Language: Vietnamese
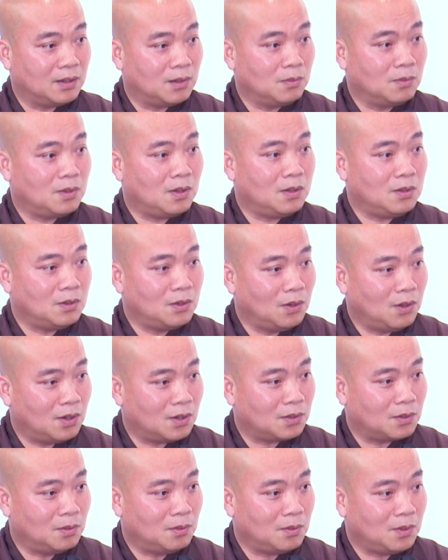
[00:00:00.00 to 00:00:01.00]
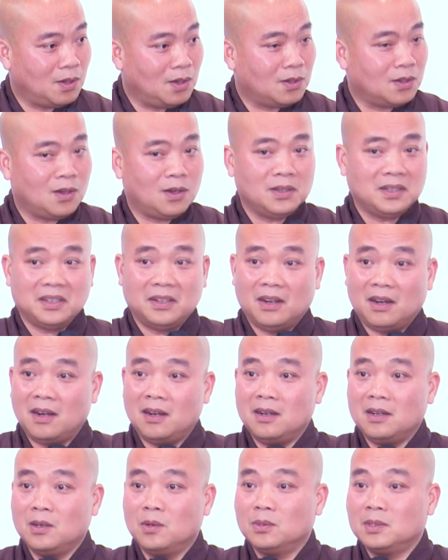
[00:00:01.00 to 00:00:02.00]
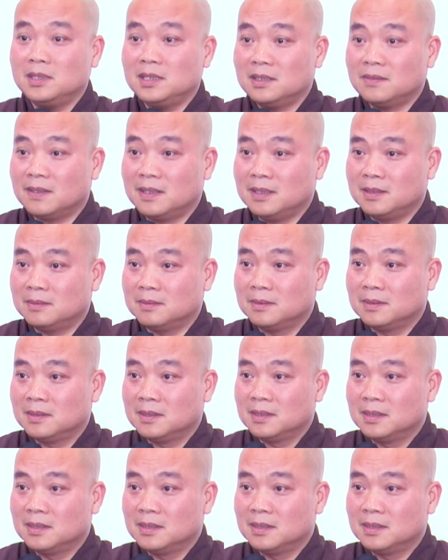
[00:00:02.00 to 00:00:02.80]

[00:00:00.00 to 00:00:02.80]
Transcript: cũng có ngọt, cũng có có gì đó, đủ thứ hết, phải không?